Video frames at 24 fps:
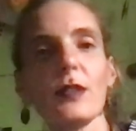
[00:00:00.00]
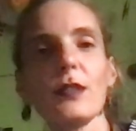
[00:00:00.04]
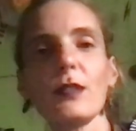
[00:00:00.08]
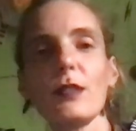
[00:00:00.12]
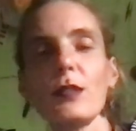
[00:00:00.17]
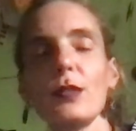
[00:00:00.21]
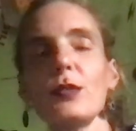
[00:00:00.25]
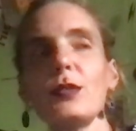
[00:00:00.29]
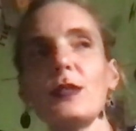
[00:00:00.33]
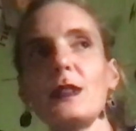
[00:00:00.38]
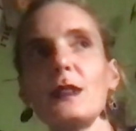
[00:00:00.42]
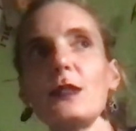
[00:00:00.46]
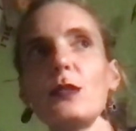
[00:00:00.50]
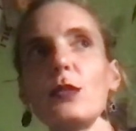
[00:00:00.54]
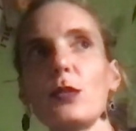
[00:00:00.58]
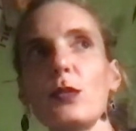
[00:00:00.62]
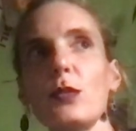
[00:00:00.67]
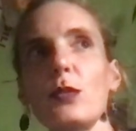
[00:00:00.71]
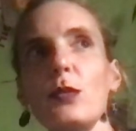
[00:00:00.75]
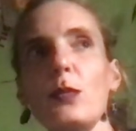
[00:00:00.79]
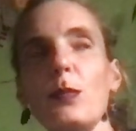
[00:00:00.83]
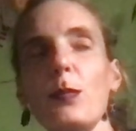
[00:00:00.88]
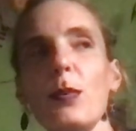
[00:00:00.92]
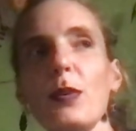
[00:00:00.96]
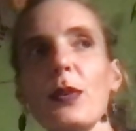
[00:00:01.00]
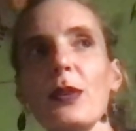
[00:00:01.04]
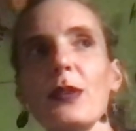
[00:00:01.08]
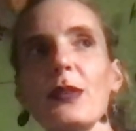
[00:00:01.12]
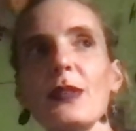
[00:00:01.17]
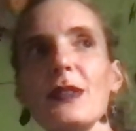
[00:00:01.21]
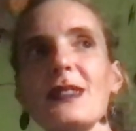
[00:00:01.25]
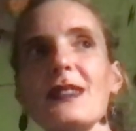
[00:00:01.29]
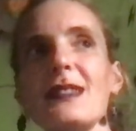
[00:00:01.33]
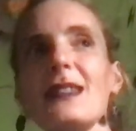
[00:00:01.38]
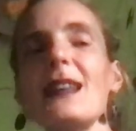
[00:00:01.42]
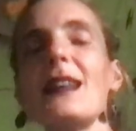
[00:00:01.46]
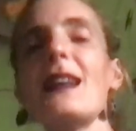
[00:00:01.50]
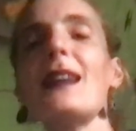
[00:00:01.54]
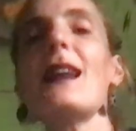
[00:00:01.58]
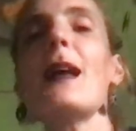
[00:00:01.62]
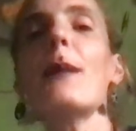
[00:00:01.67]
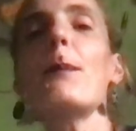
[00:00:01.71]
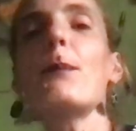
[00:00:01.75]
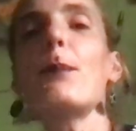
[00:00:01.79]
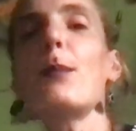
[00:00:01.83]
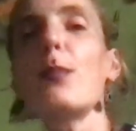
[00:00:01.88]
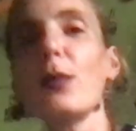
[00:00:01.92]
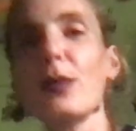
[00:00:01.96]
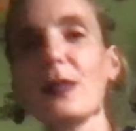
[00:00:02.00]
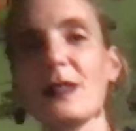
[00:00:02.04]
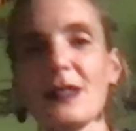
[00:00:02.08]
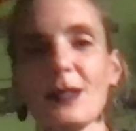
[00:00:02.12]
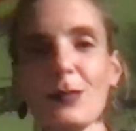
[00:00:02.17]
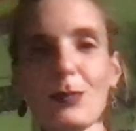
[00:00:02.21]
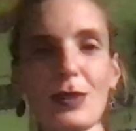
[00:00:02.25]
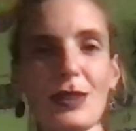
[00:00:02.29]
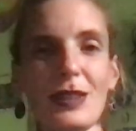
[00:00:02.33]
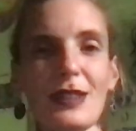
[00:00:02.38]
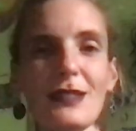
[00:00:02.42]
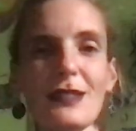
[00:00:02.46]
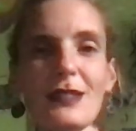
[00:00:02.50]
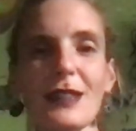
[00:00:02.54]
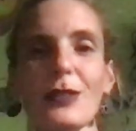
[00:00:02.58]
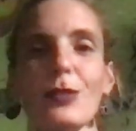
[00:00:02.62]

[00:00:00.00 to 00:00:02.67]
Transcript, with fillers: le 10 de coupe, c'est la possibilité